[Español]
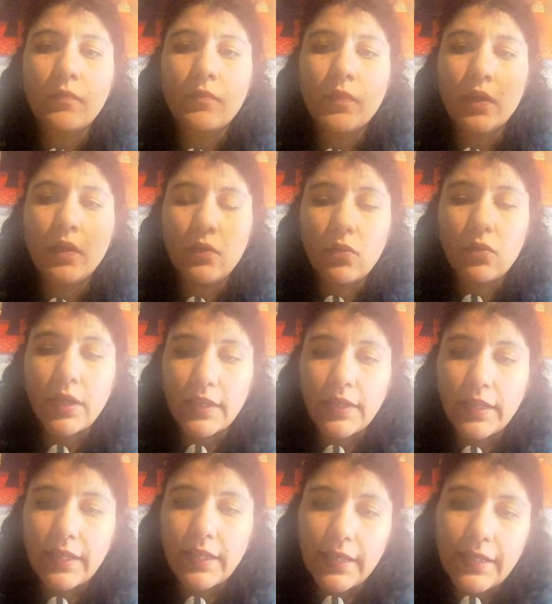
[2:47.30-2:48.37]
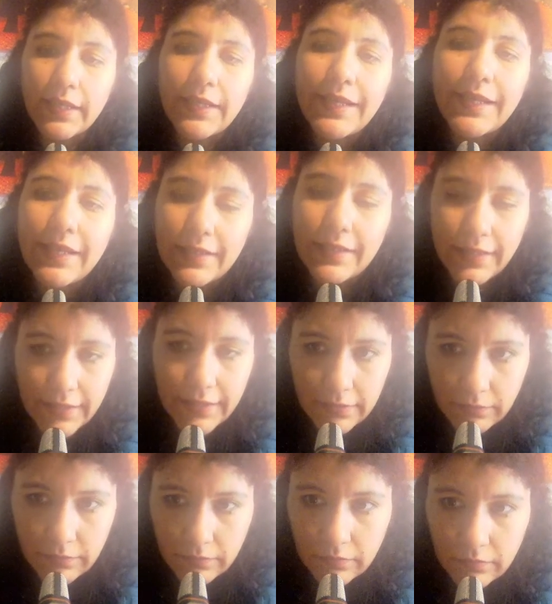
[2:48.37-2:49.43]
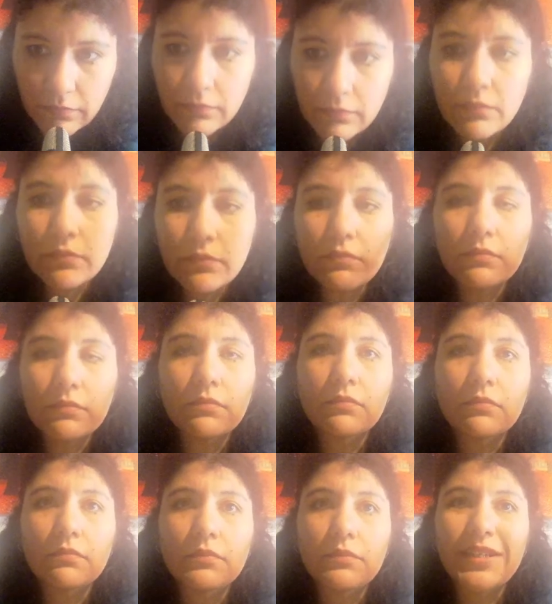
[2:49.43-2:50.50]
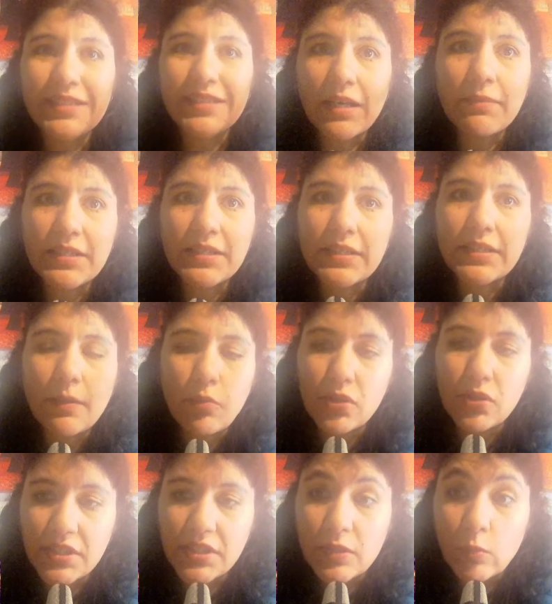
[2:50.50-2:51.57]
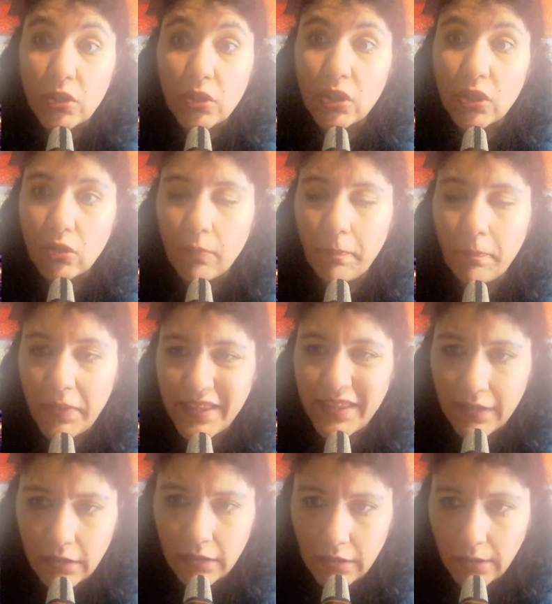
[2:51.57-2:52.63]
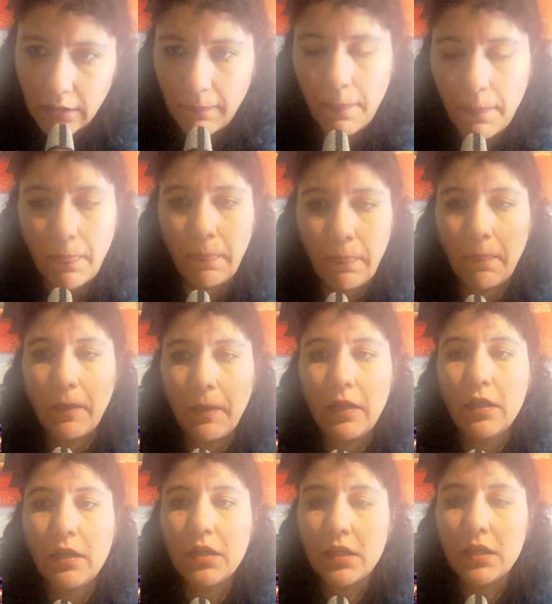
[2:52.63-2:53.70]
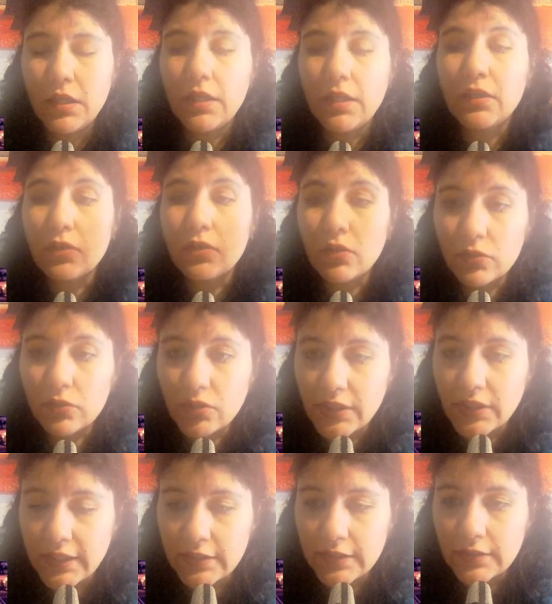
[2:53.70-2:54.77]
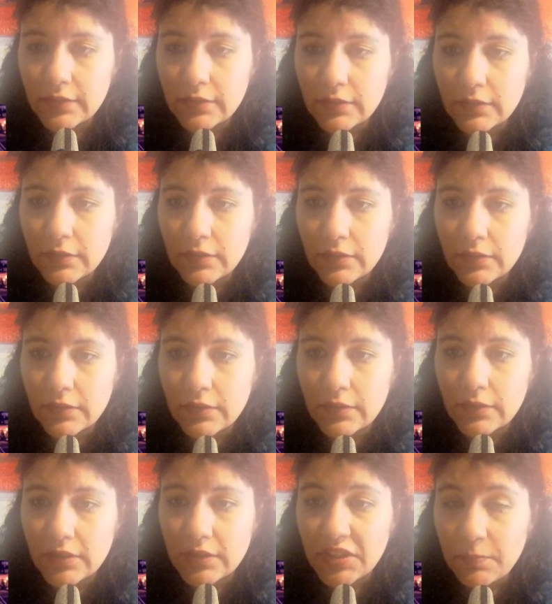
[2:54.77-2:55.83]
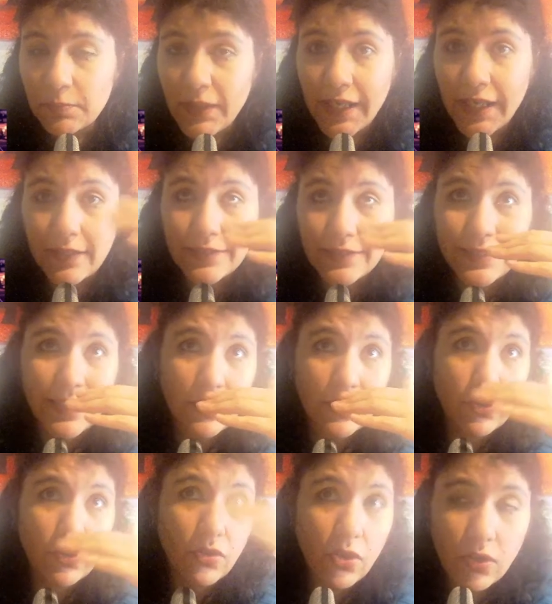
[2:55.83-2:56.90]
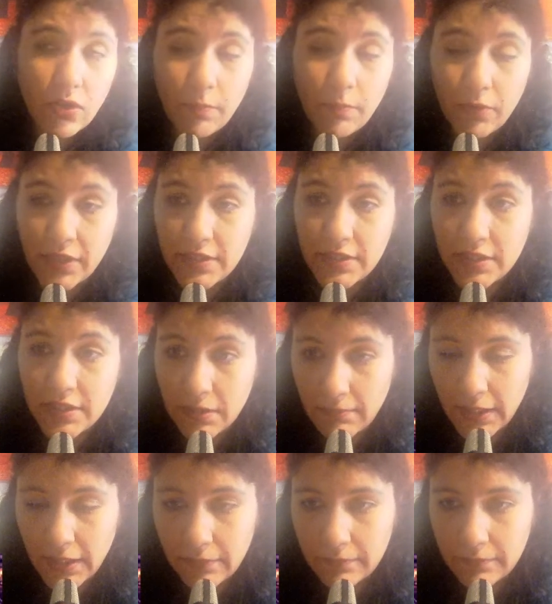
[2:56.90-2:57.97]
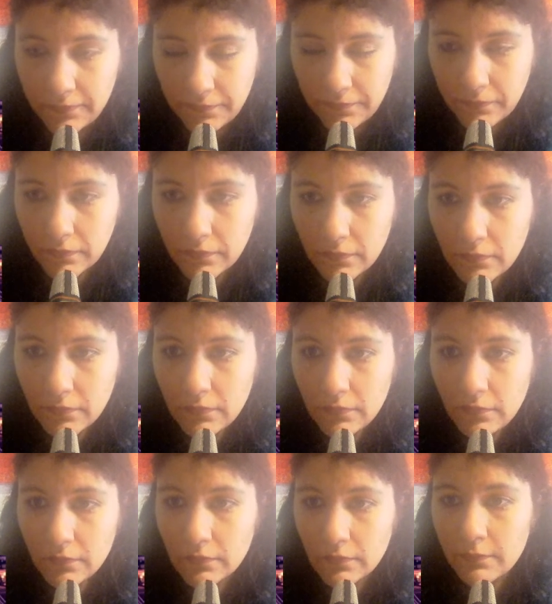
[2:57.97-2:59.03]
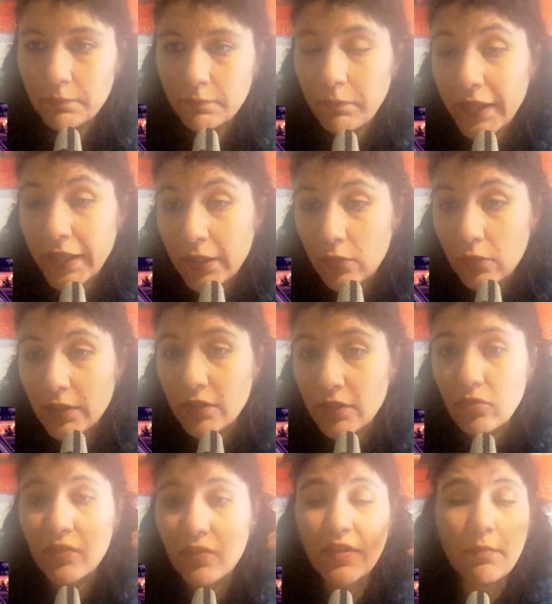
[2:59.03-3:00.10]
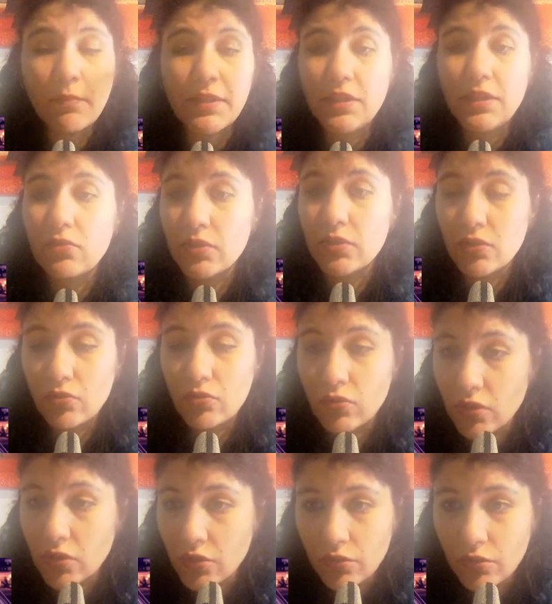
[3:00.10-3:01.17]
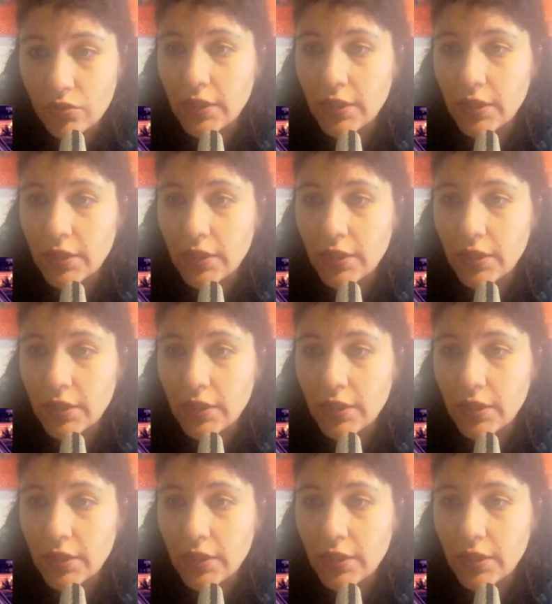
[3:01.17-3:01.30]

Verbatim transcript: Lo que te quieren narrar es que a veces la policía es muy incompetente y entonces les a todo por encima, pero ellos están metidos en sus rollos